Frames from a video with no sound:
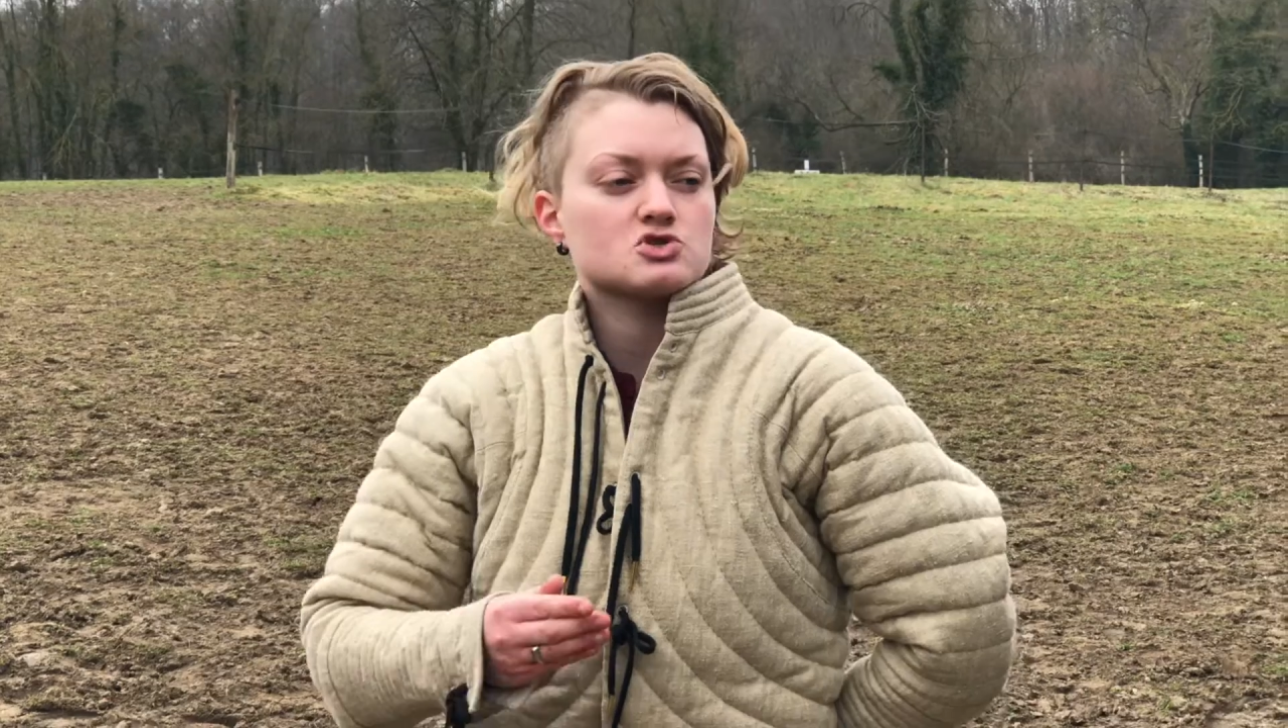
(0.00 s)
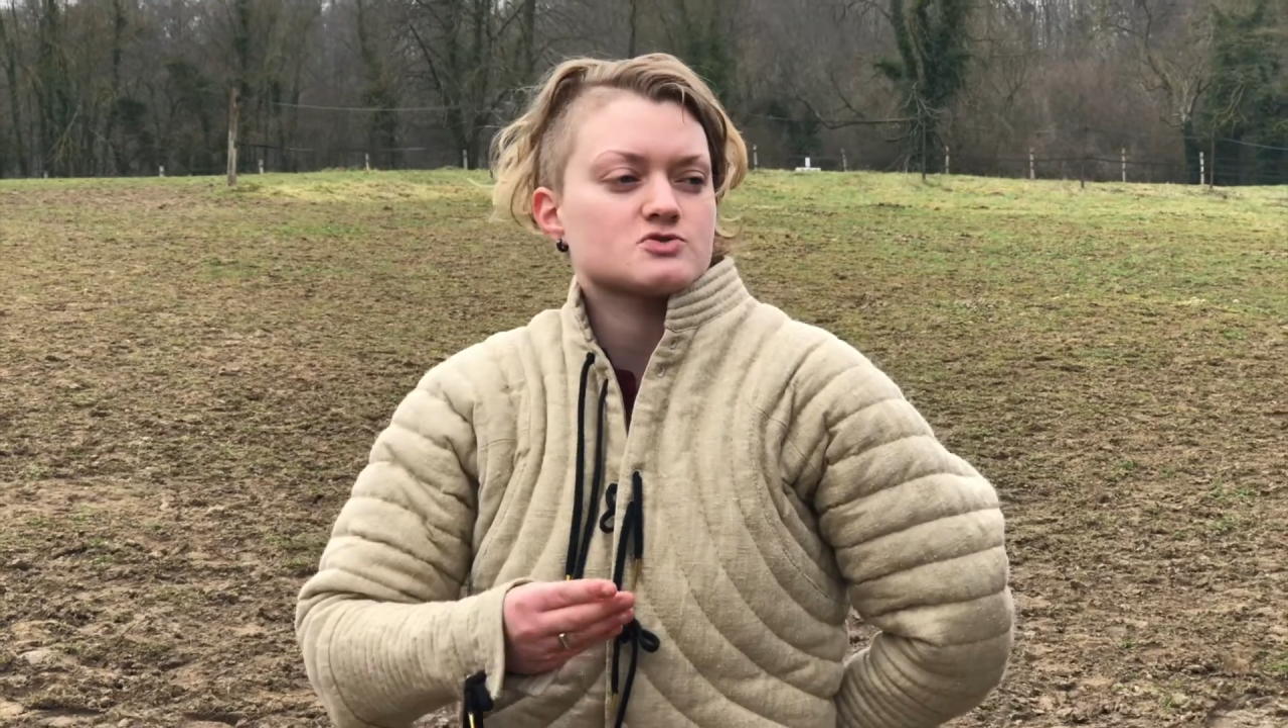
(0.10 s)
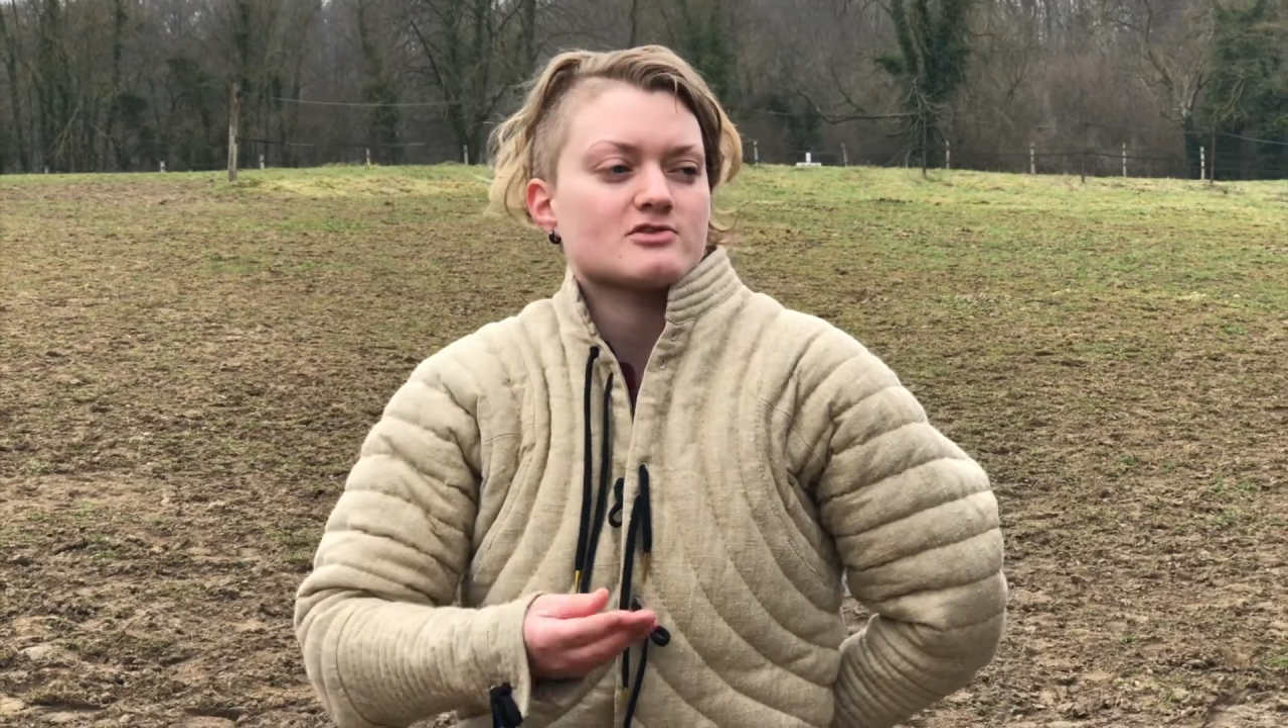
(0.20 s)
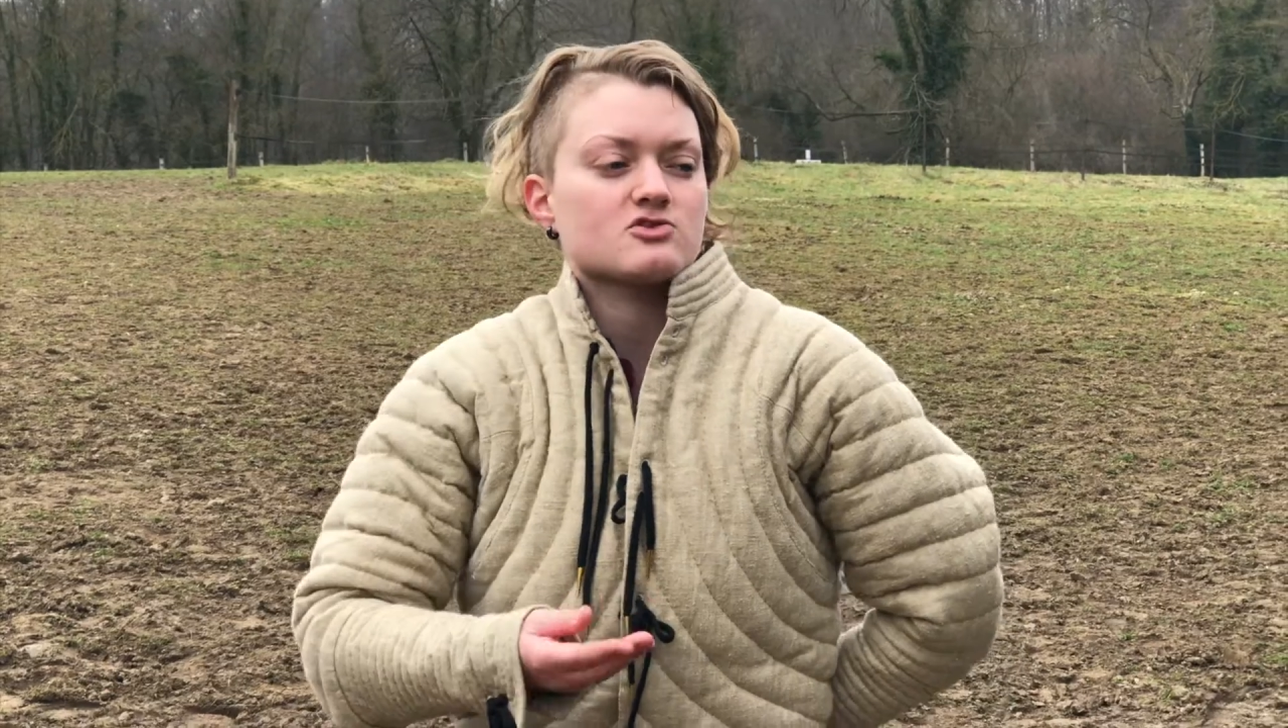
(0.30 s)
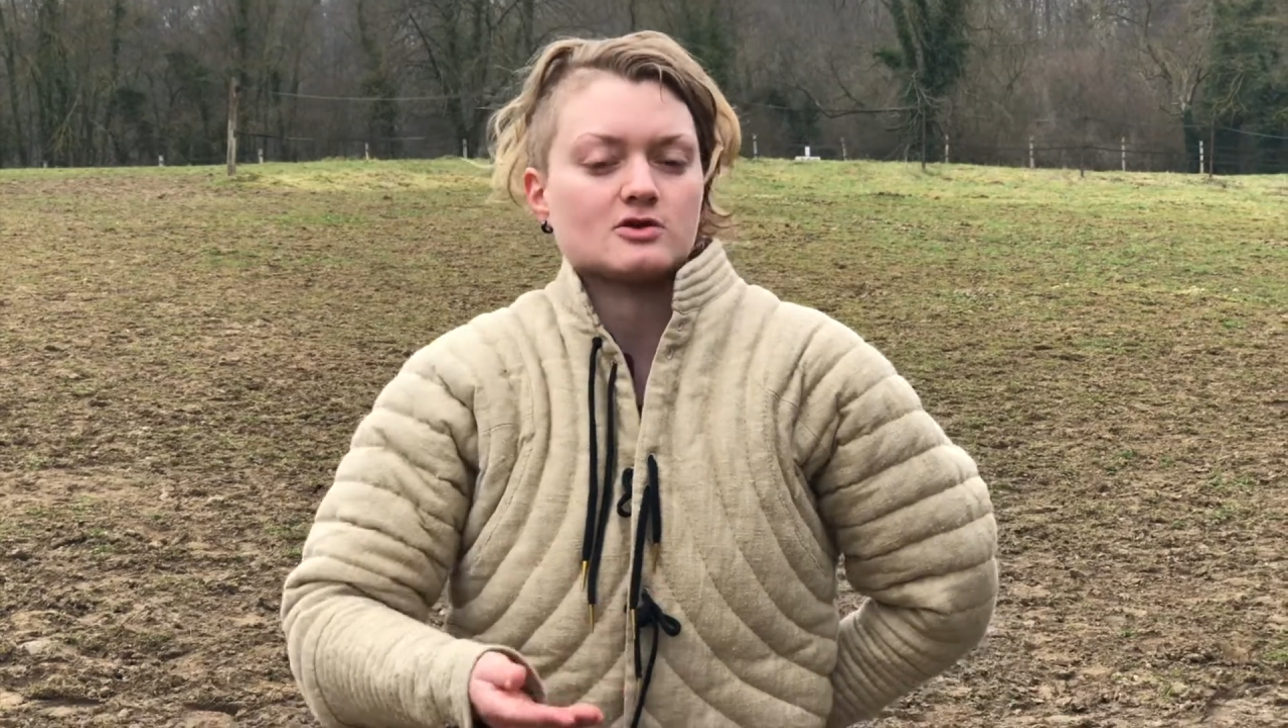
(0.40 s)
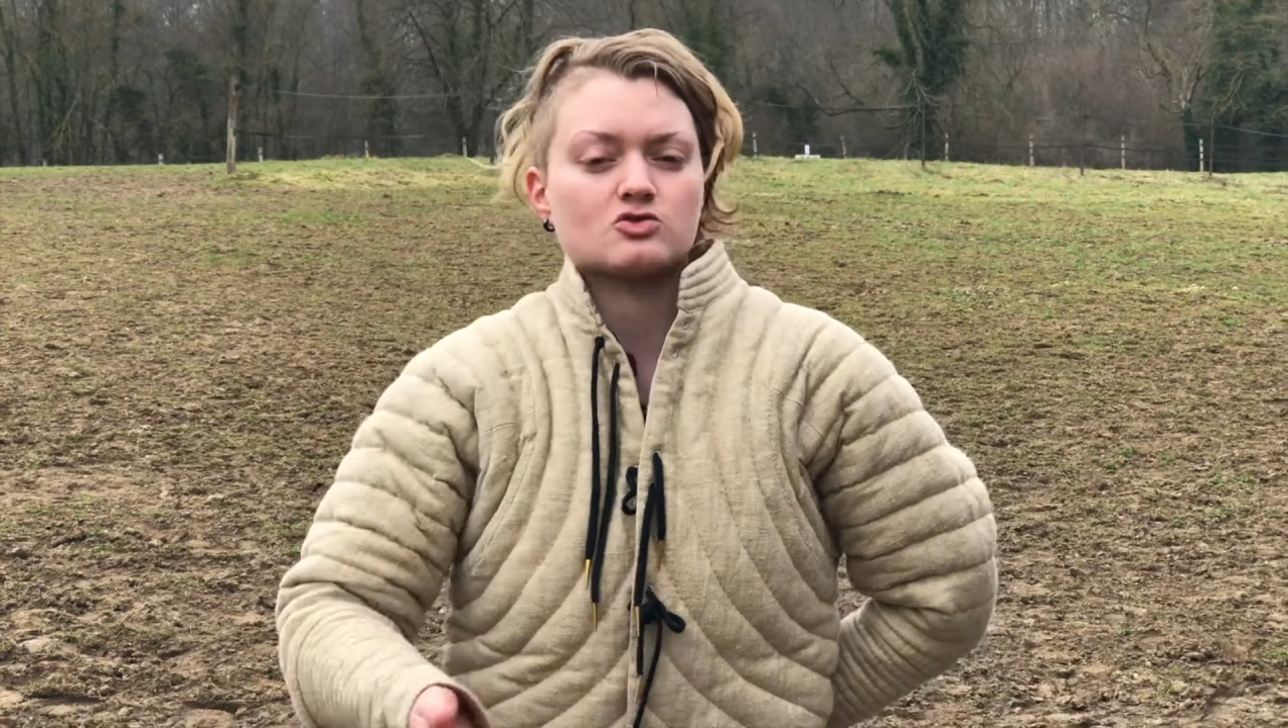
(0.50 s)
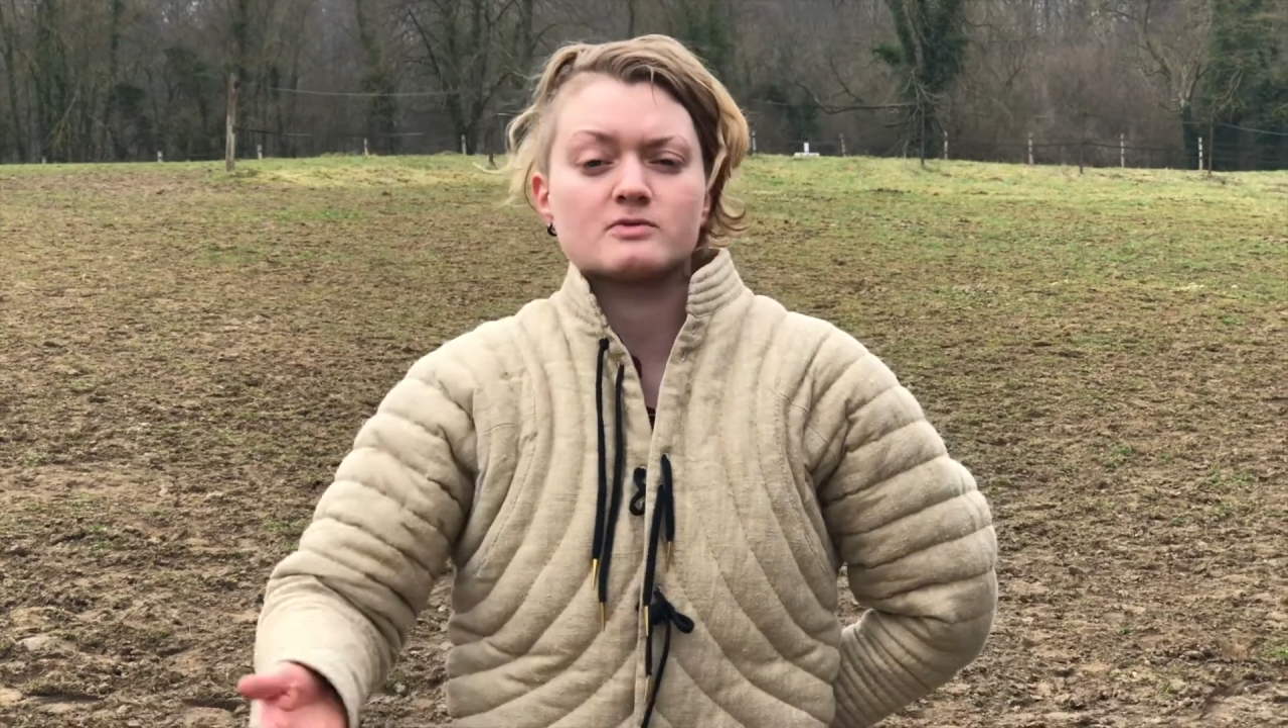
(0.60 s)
Le cheval serait